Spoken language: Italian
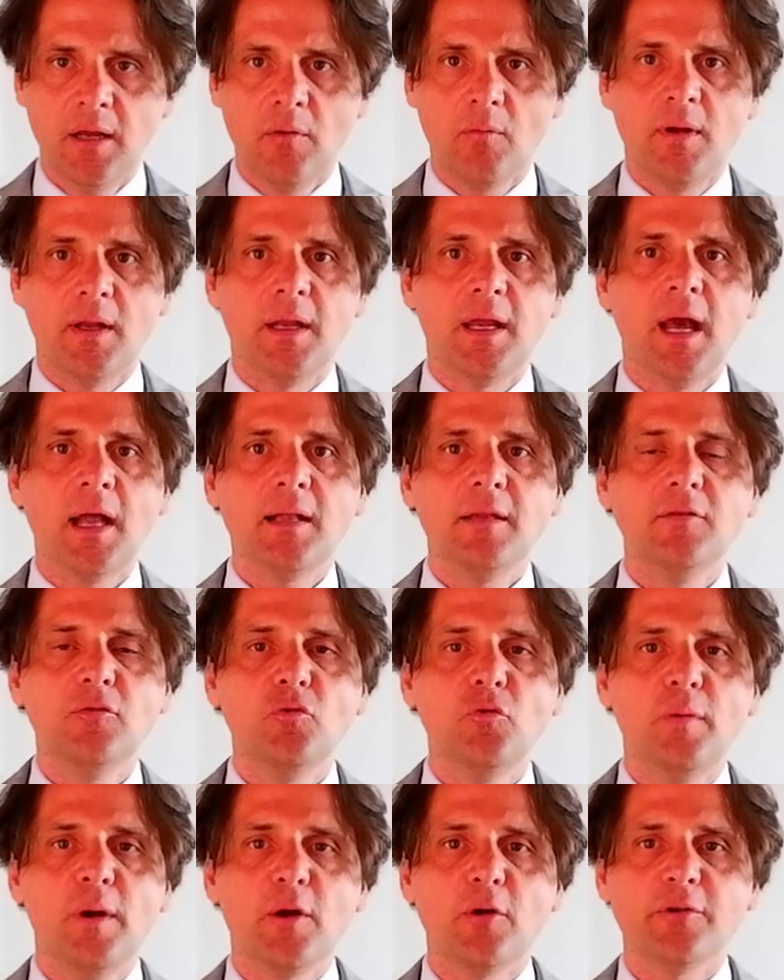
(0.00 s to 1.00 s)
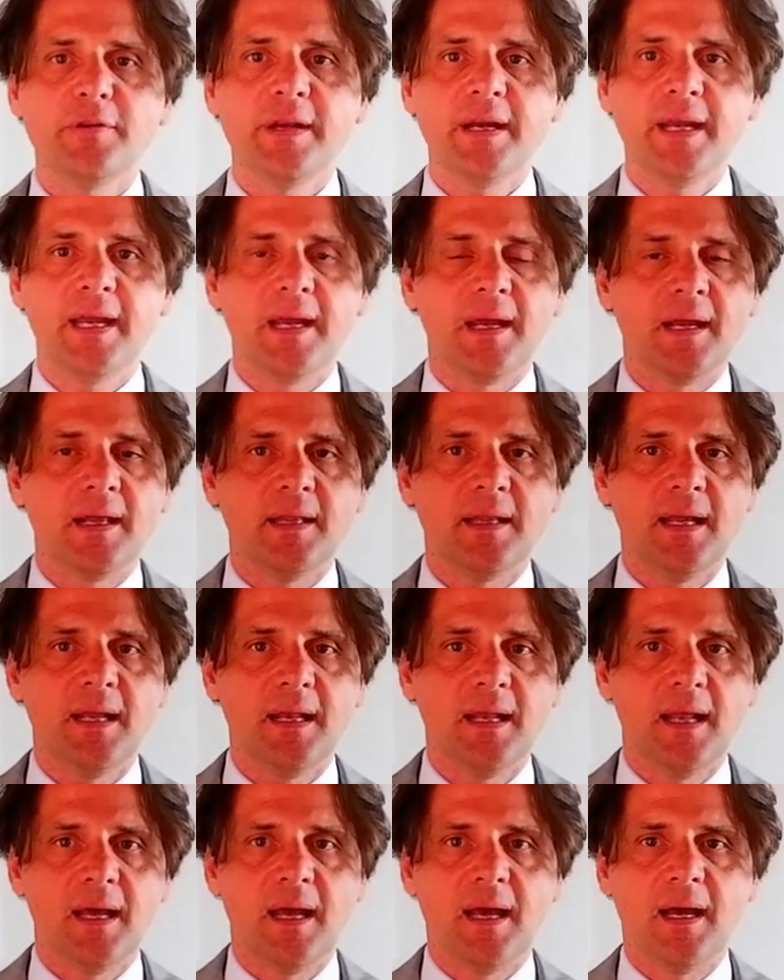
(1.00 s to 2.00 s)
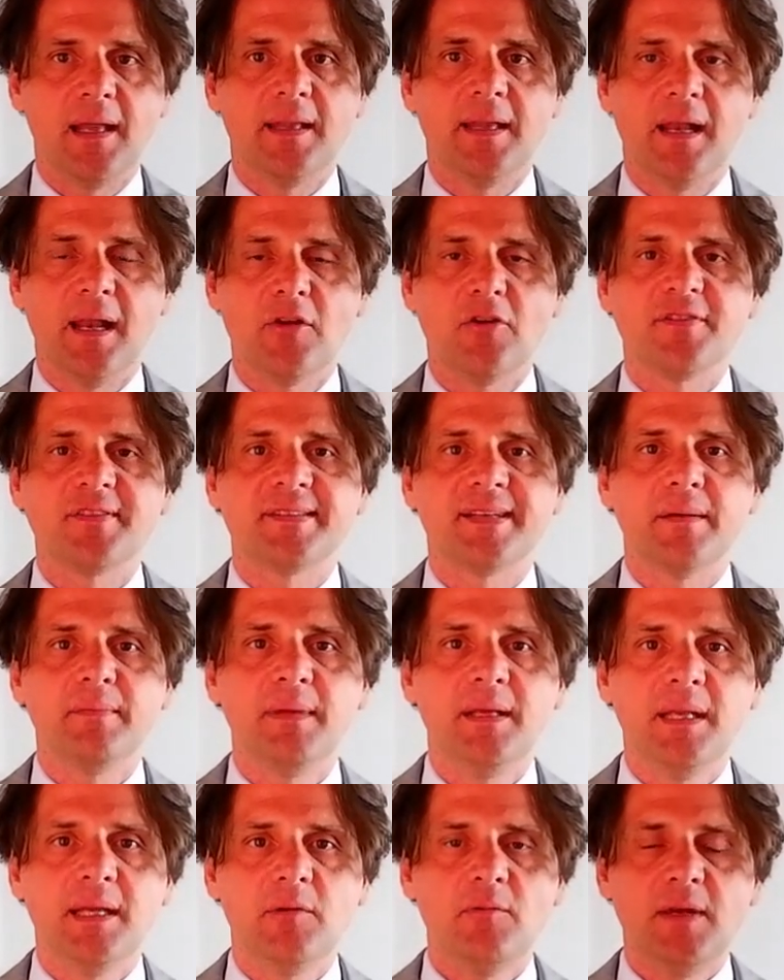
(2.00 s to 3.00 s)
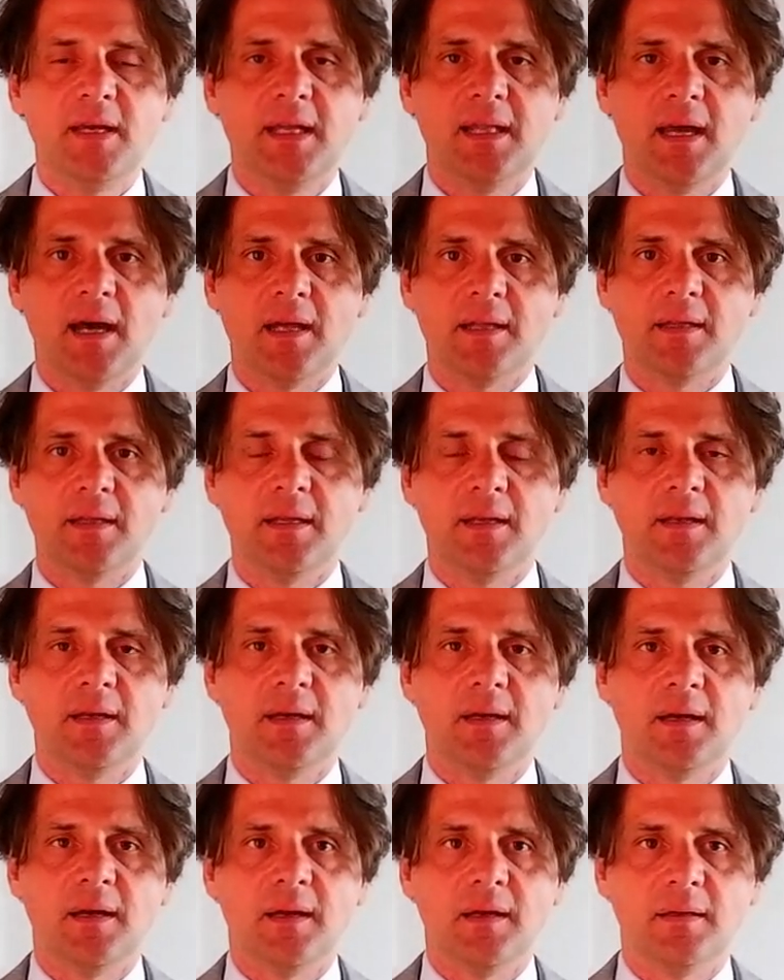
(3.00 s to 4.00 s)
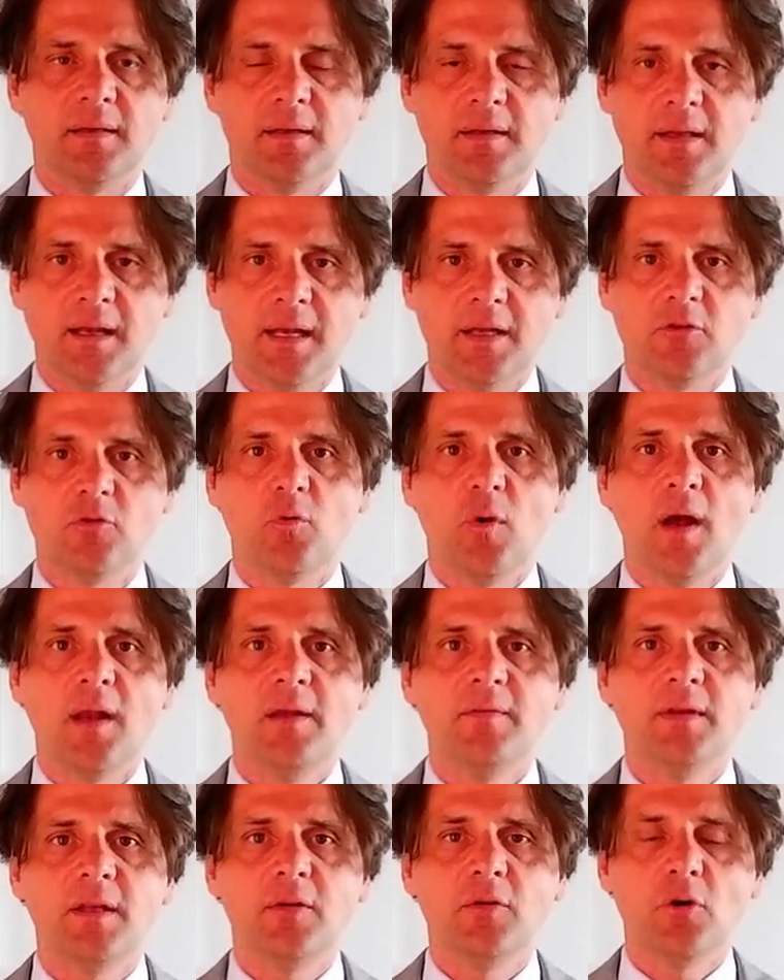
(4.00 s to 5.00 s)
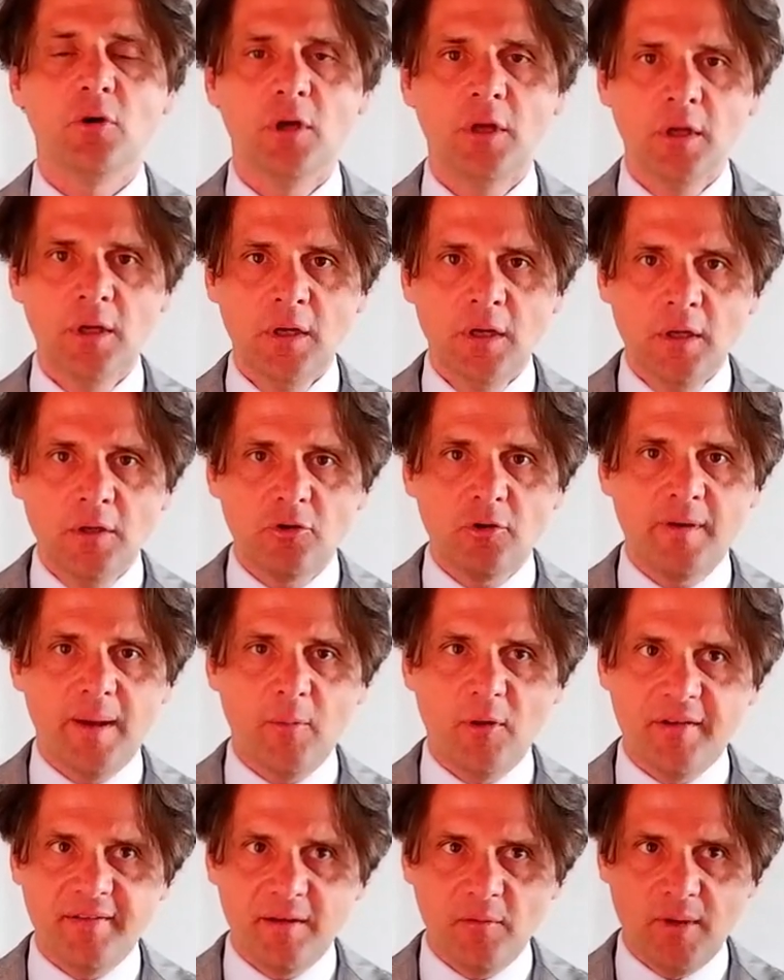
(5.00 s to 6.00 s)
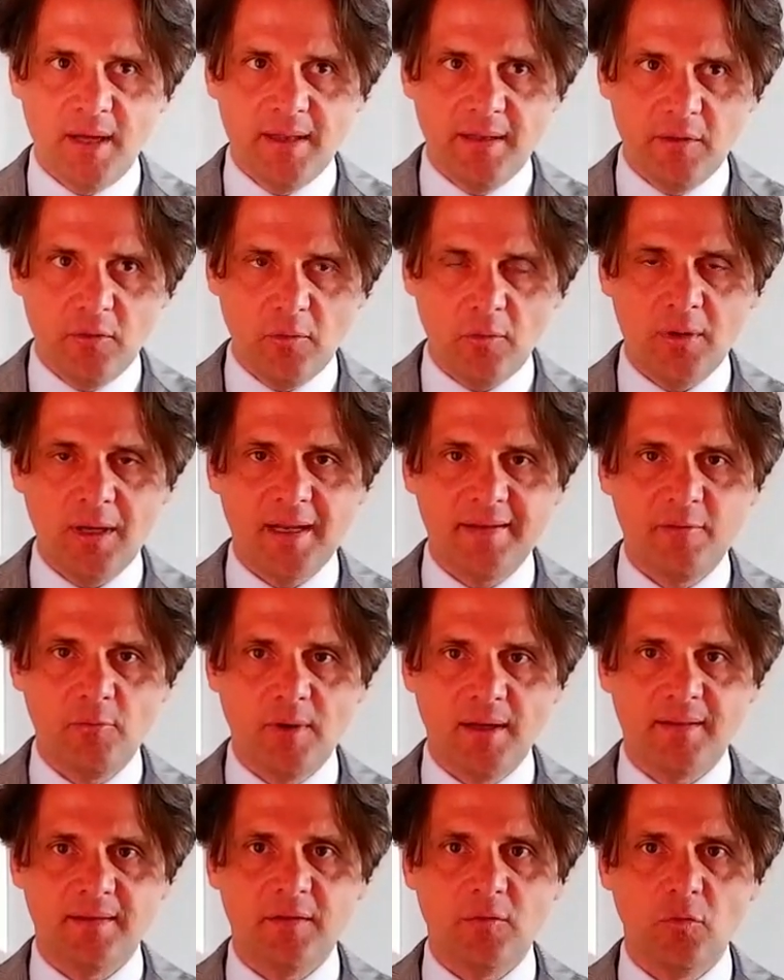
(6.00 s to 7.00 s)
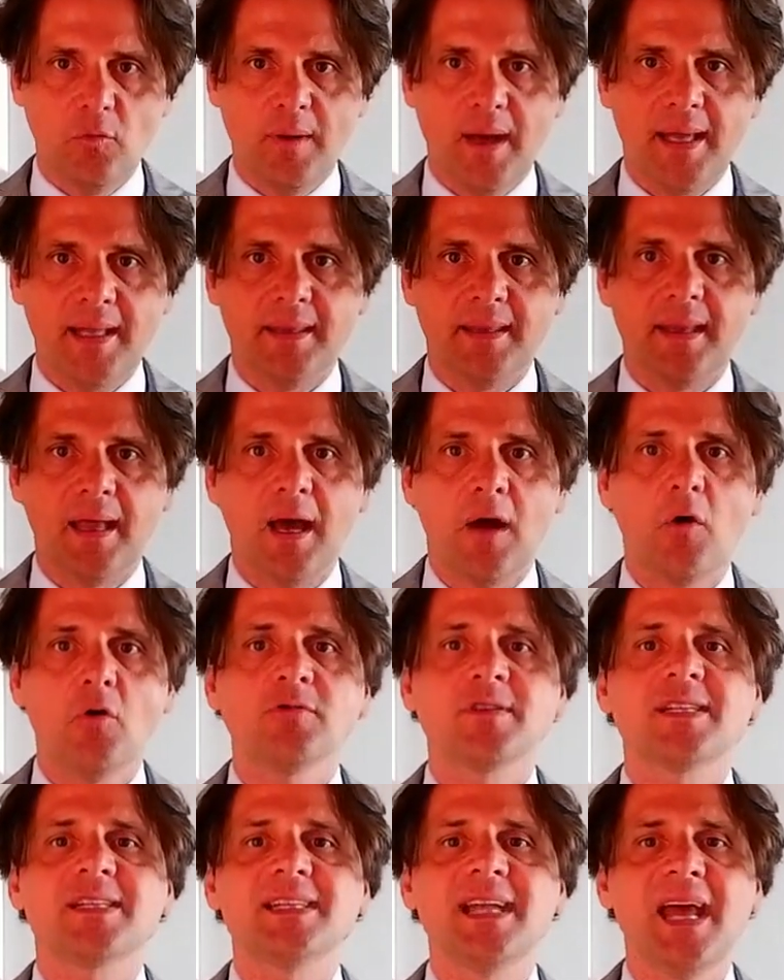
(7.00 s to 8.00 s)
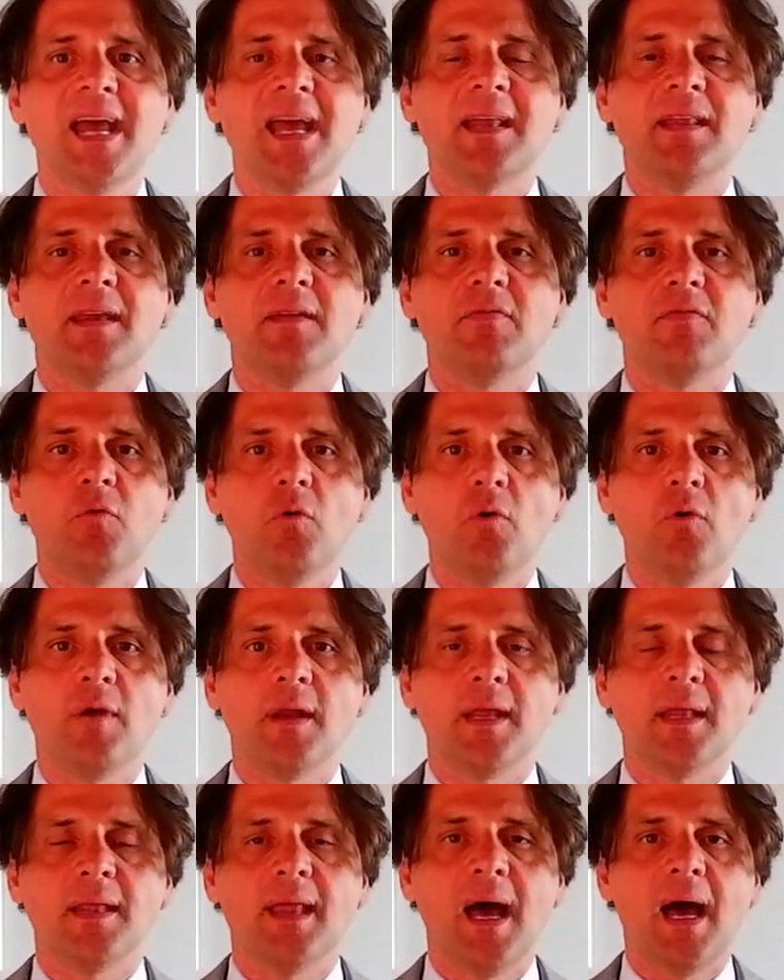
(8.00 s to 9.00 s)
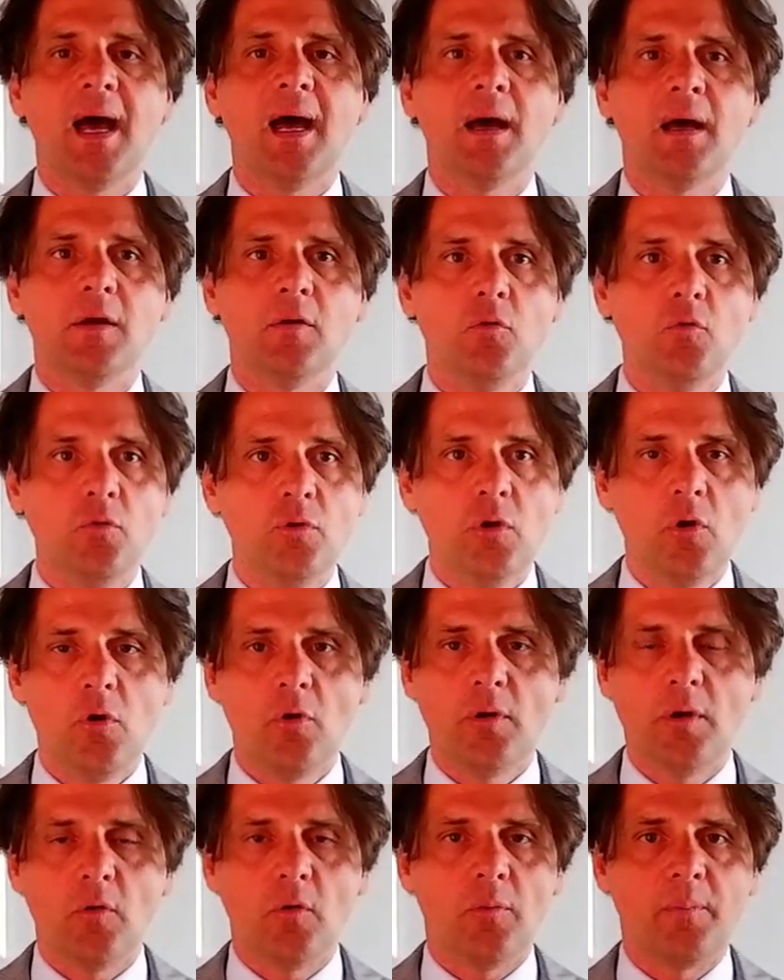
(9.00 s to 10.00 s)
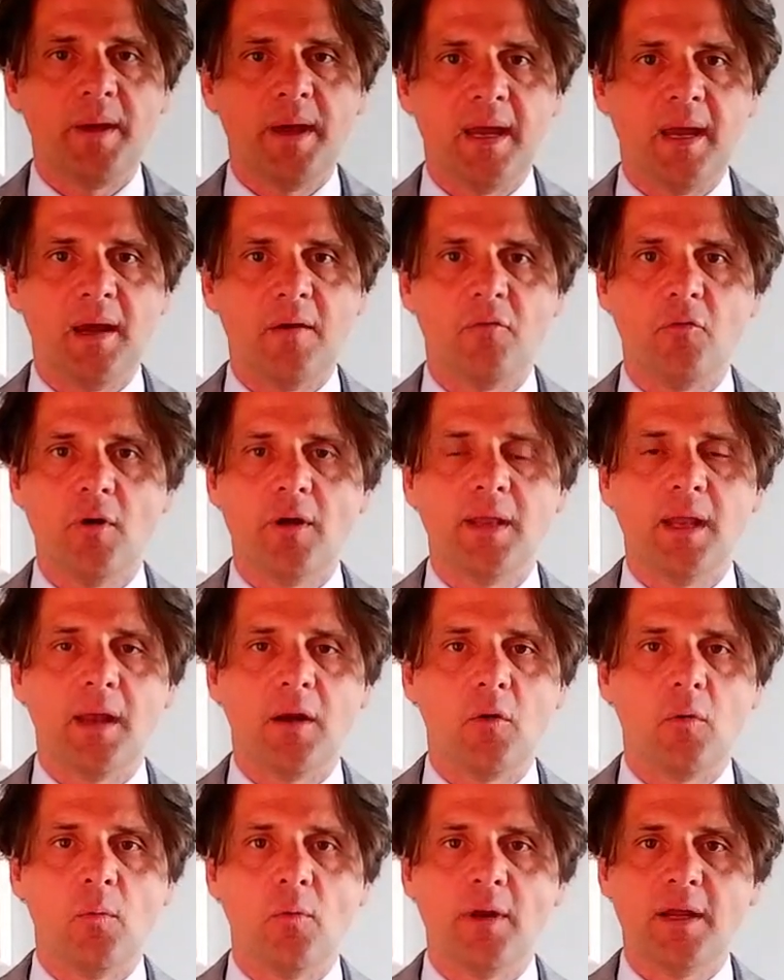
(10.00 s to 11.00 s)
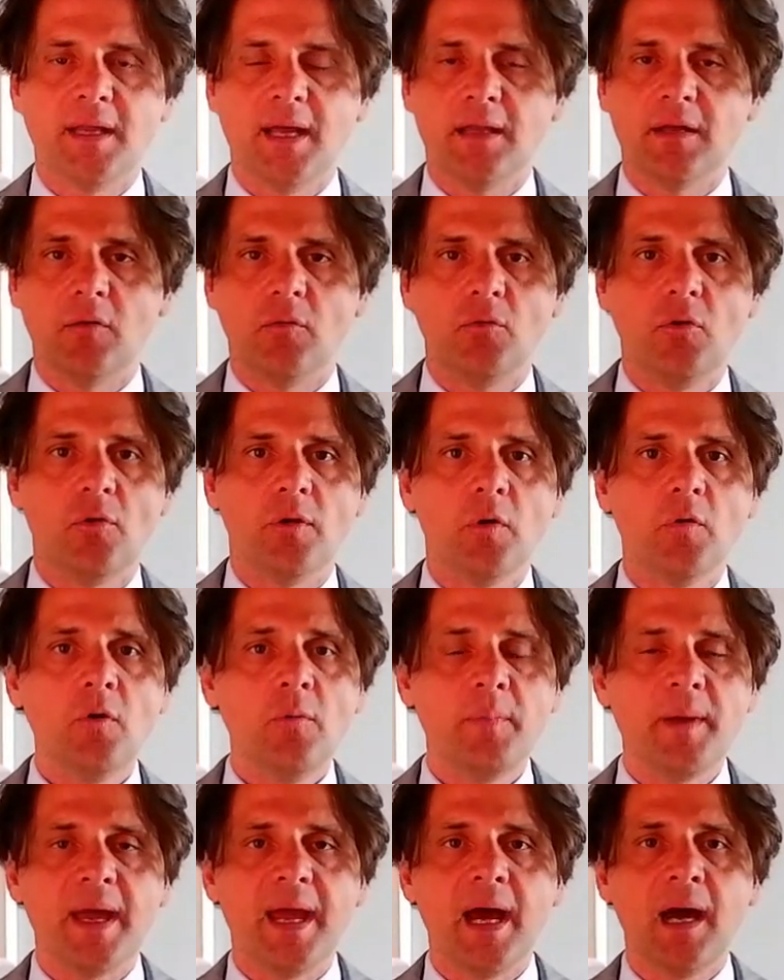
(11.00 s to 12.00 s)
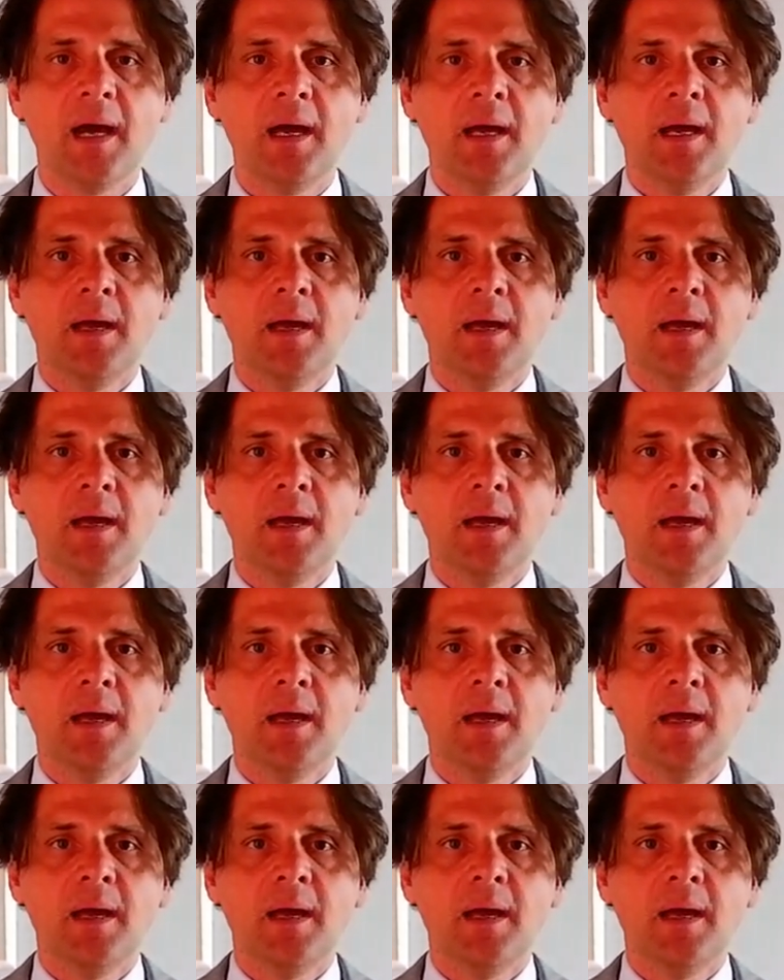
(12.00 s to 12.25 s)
Quindi al numero 3 della, della nostra mini guida del, dell'attuale video troviamo la seguente, la seguente domanda. Ho sede fuori dall'Unione Europea, fuori dalla comunità dell'Unione Europea,